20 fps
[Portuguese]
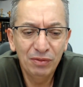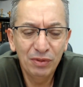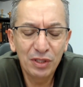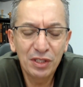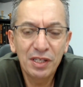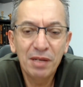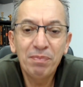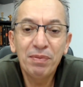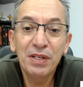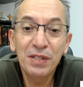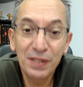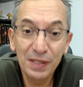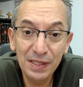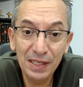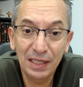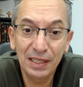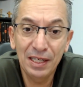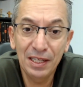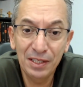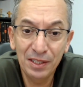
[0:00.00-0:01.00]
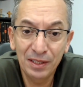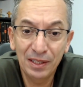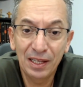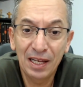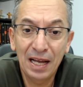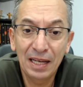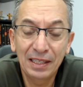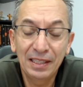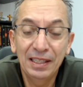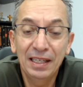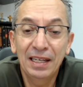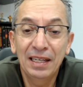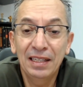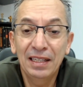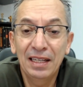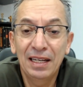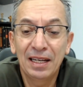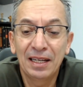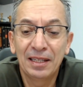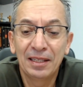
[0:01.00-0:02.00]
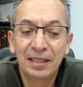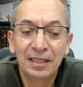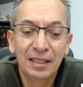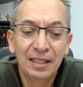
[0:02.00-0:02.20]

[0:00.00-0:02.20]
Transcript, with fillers: você precisa acreditar que ela